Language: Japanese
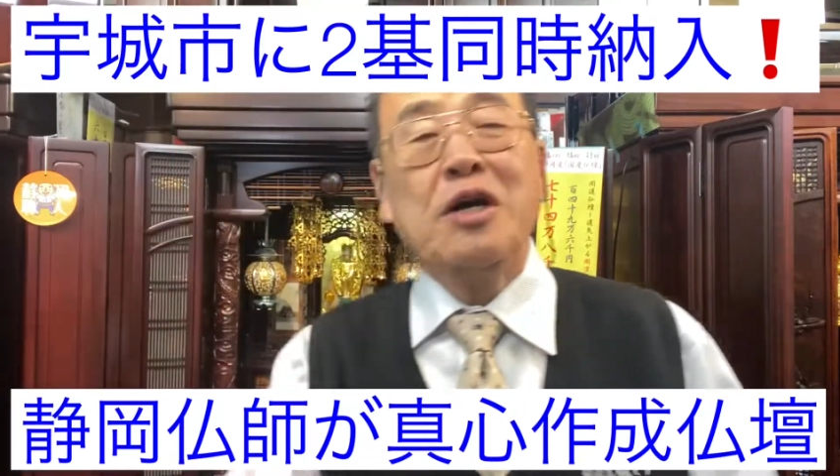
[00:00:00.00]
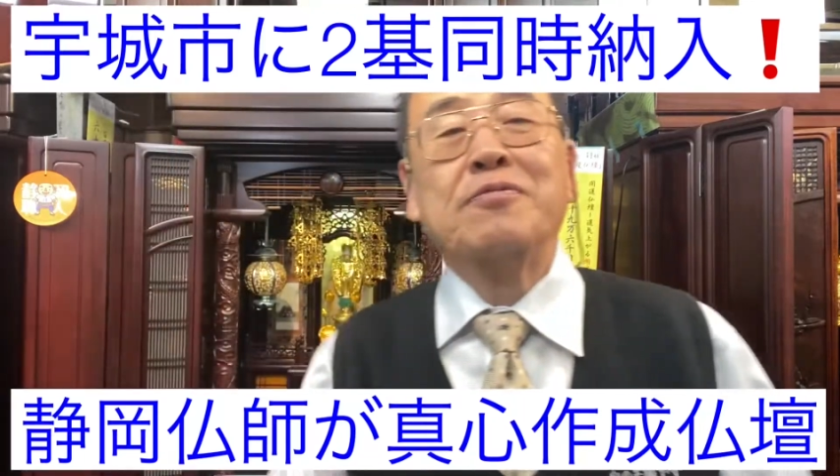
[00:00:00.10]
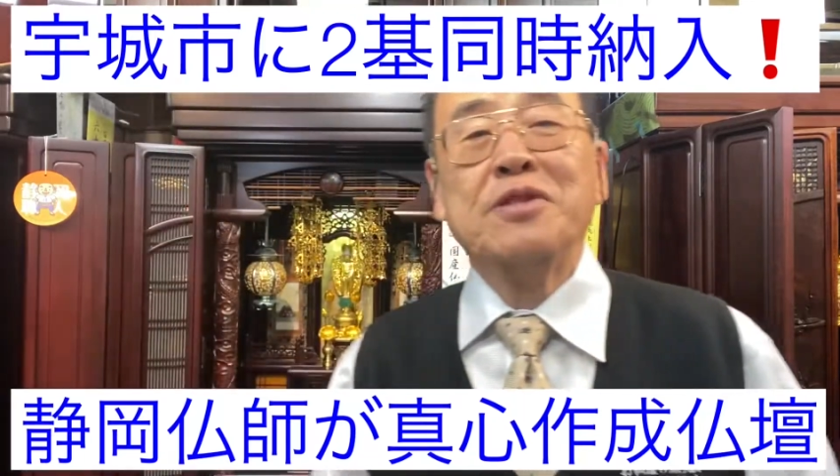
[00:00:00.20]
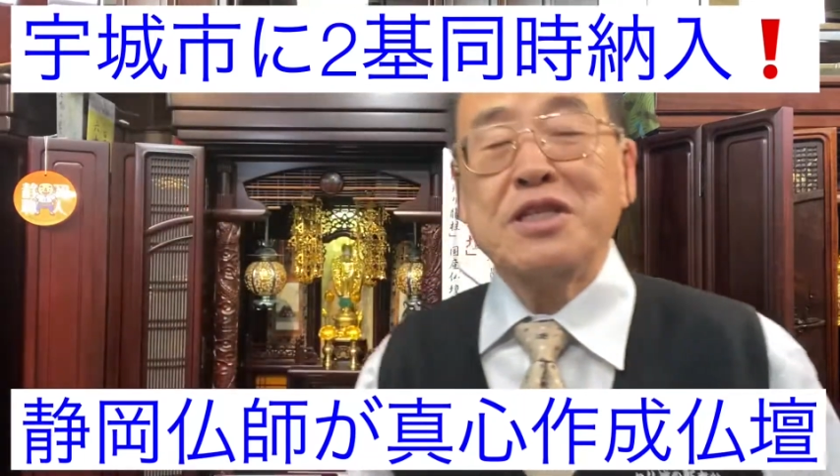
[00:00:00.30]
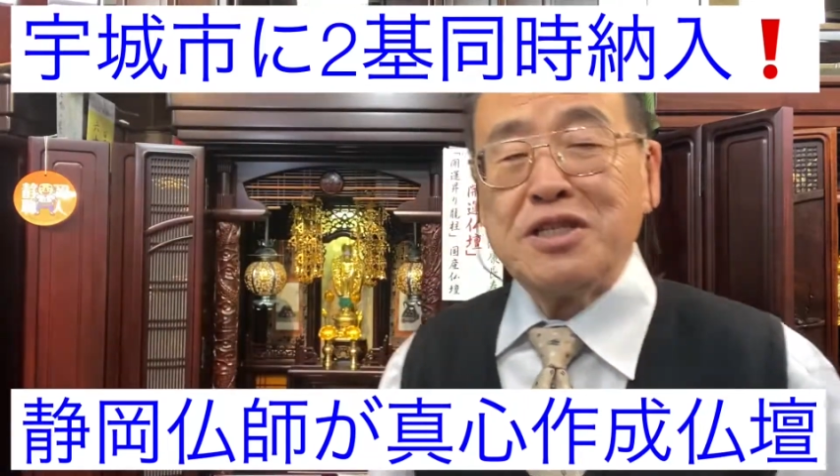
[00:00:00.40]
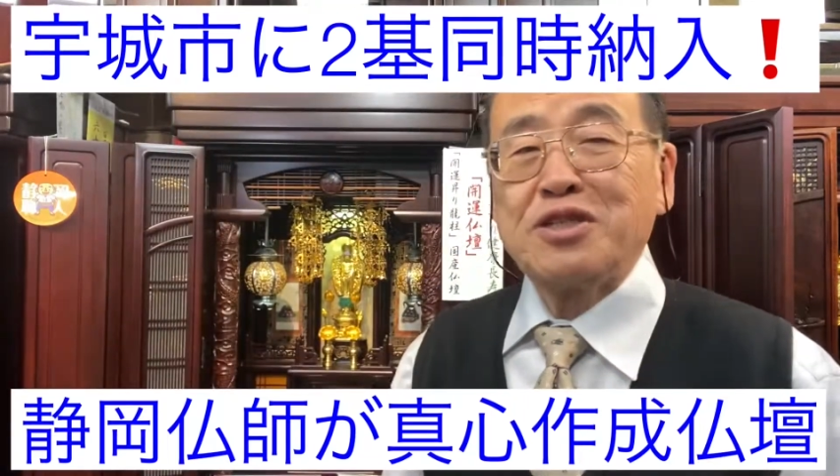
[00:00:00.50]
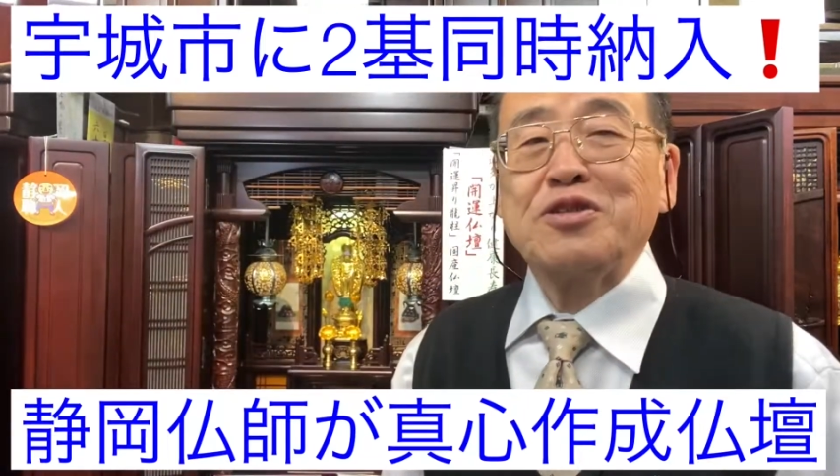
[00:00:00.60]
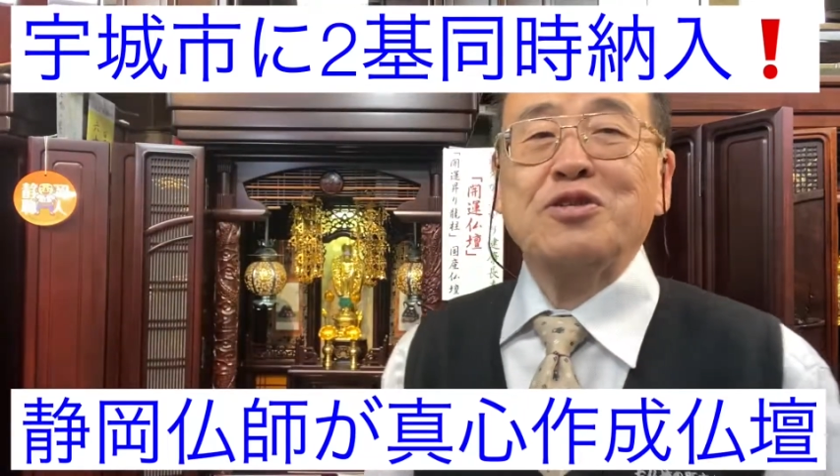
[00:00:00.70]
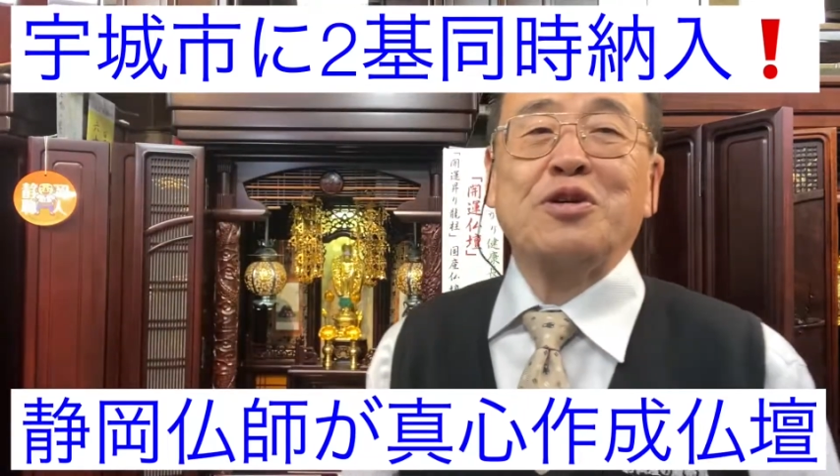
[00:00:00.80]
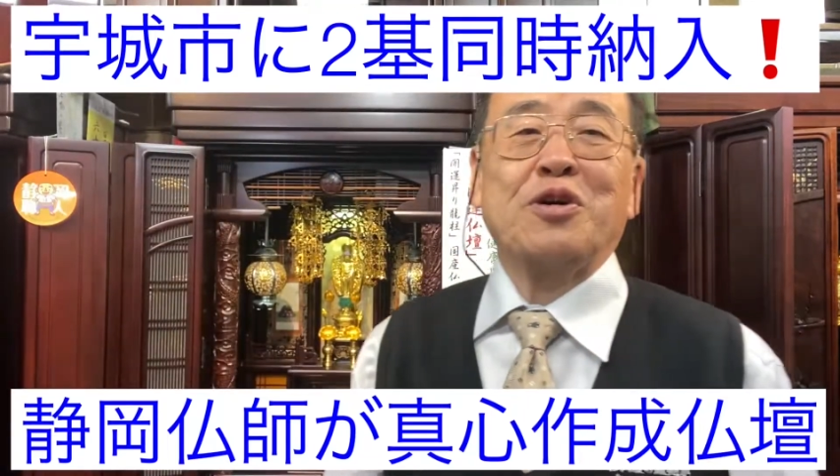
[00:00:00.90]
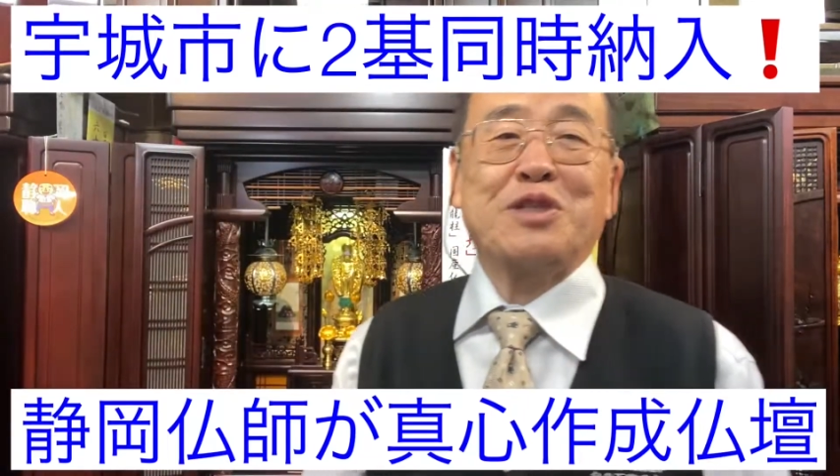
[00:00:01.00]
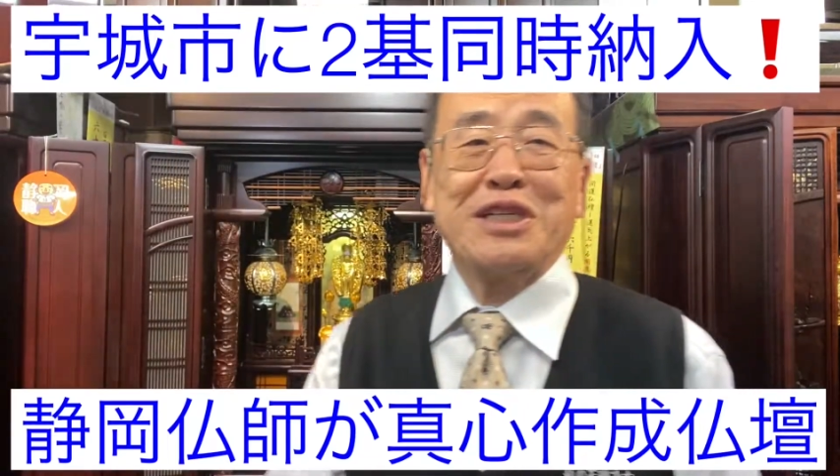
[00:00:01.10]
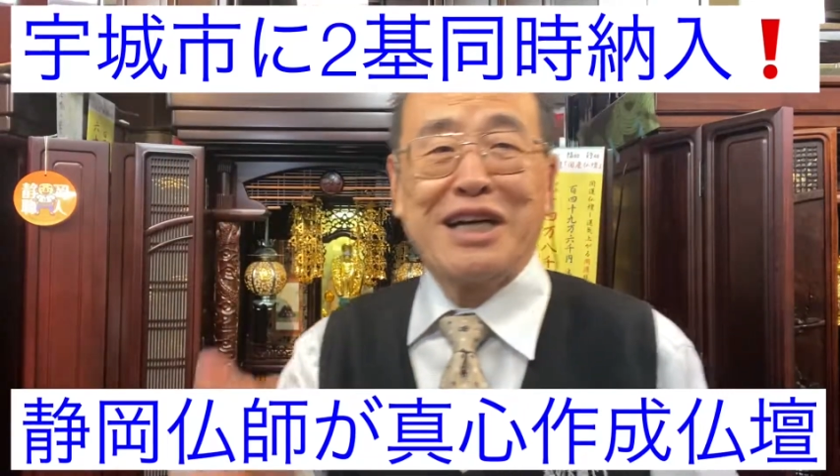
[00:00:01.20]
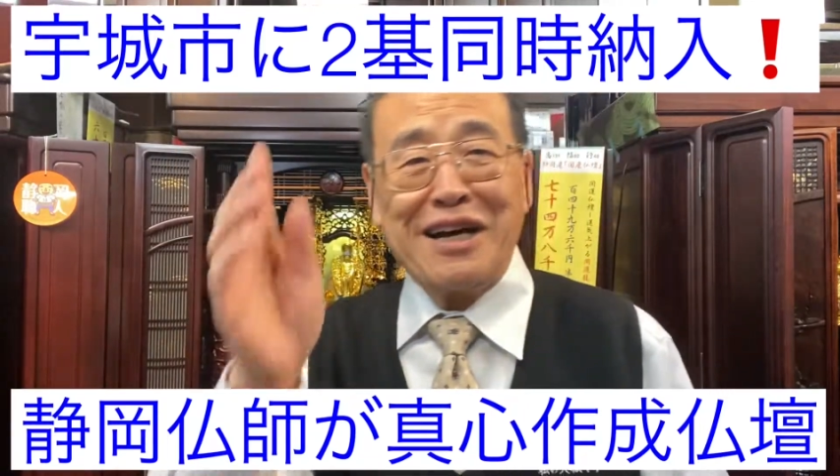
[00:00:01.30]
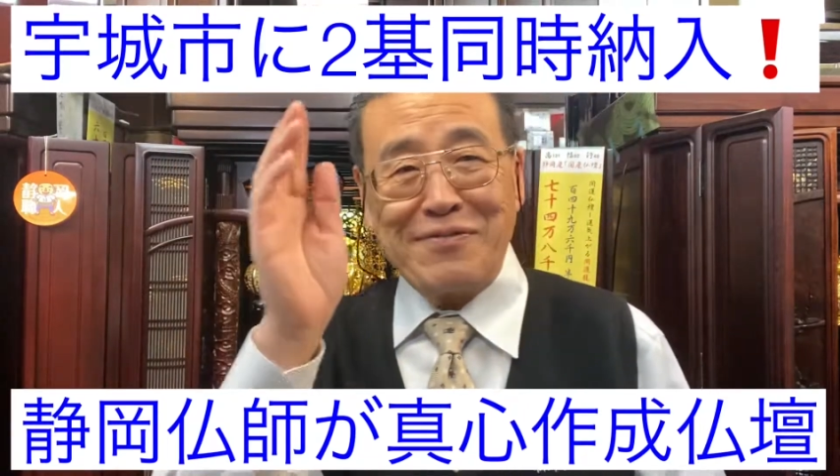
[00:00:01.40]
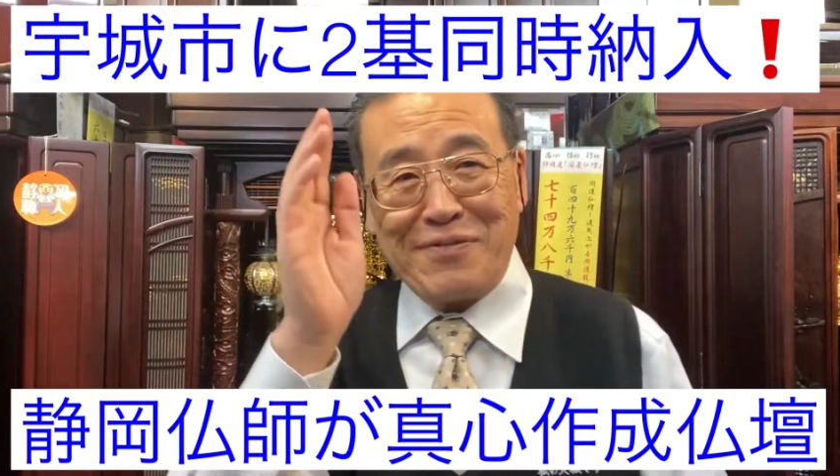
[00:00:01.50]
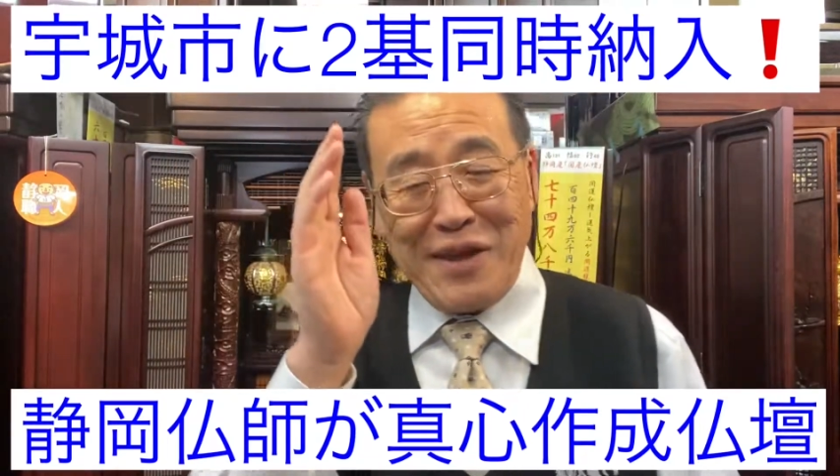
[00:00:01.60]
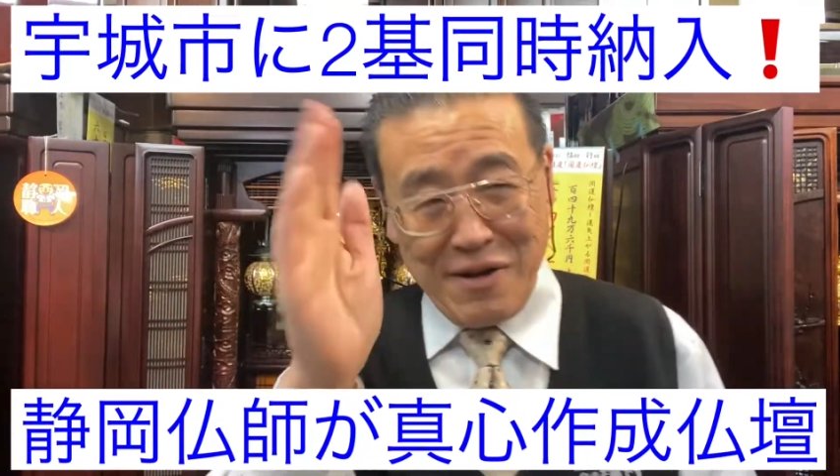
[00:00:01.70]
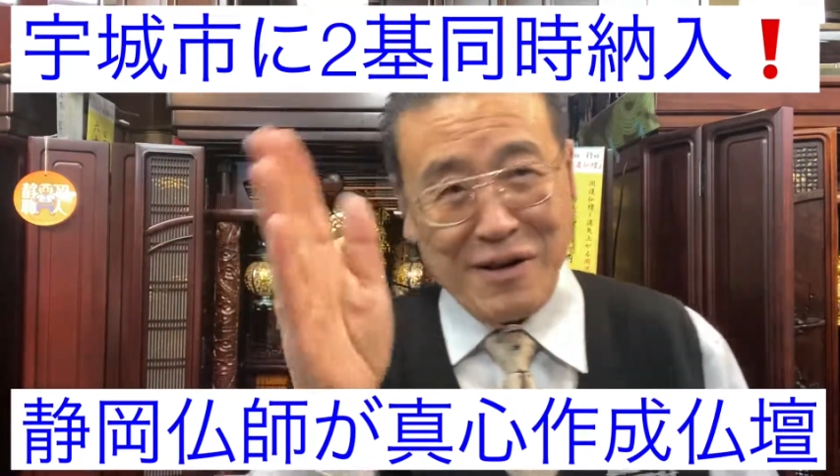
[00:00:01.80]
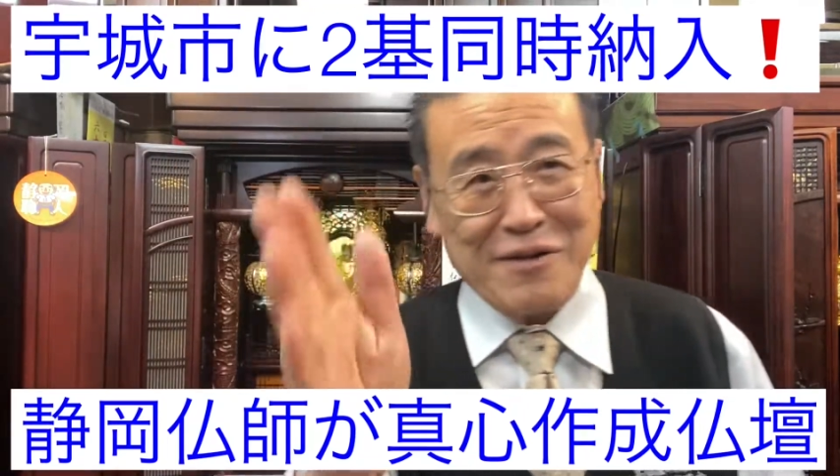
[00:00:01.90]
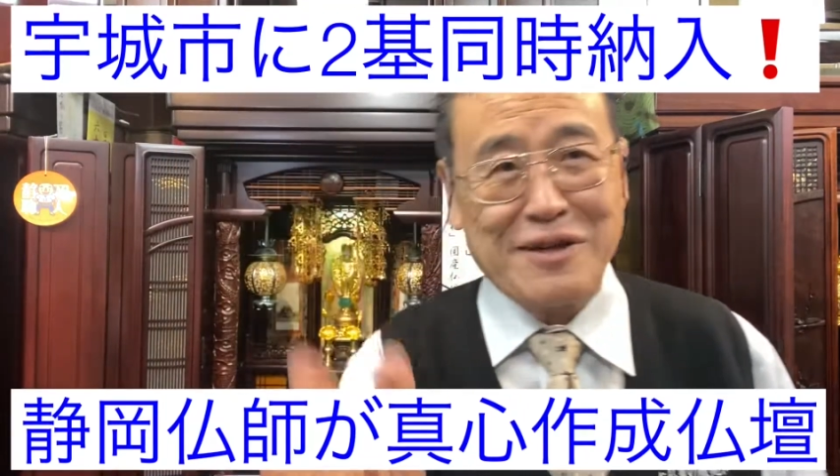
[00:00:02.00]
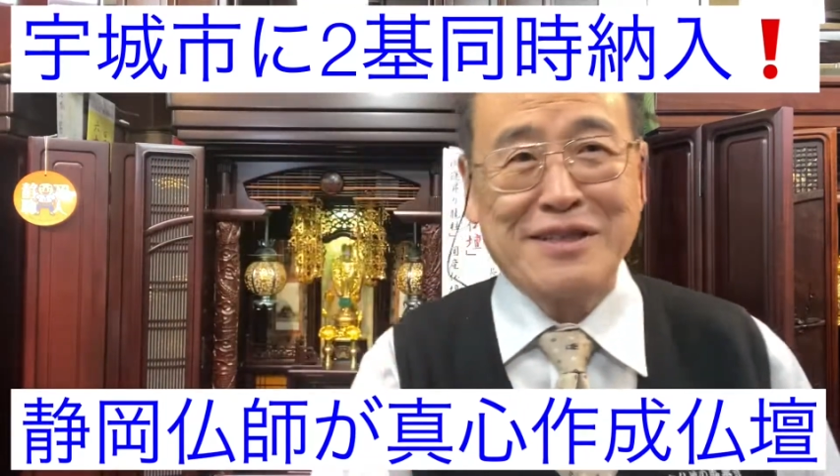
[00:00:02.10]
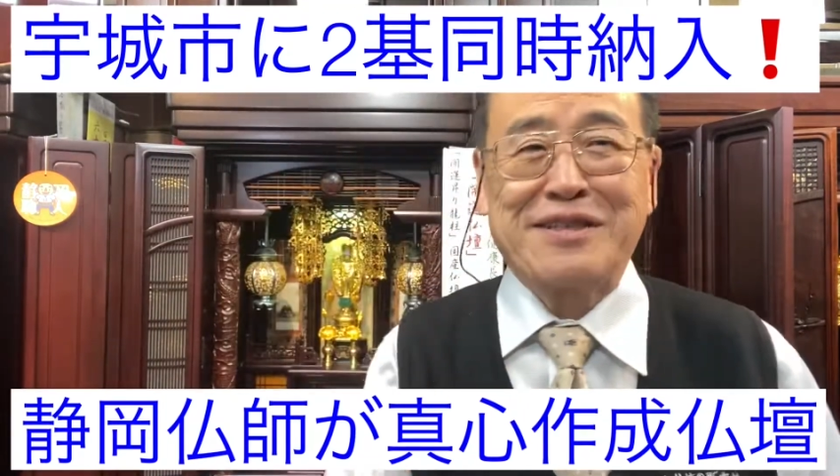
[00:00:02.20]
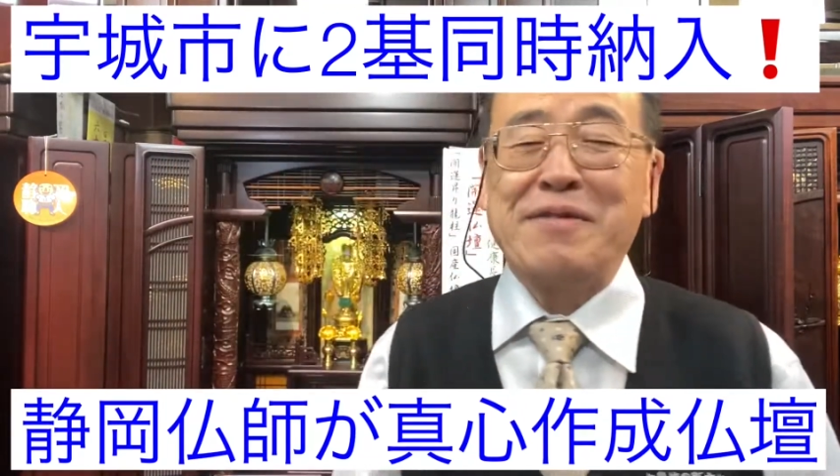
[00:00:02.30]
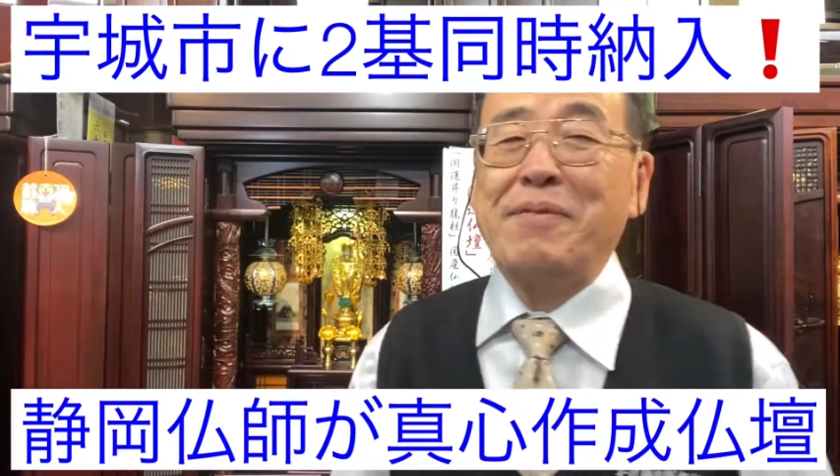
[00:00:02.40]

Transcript: 24時間電話受付、